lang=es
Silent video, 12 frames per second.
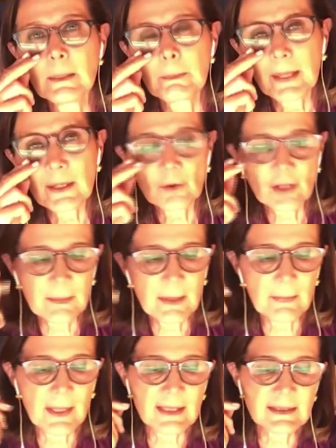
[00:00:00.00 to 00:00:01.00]
pero de
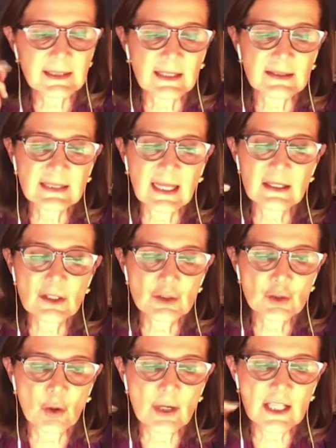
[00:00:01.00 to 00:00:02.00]
mamás que están
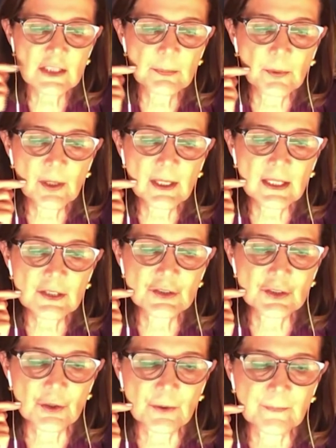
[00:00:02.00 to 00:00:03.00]
solas por
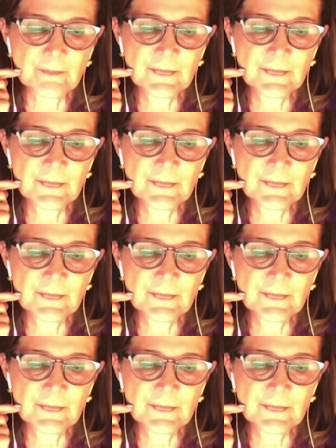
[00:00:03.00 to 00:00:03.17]
elección.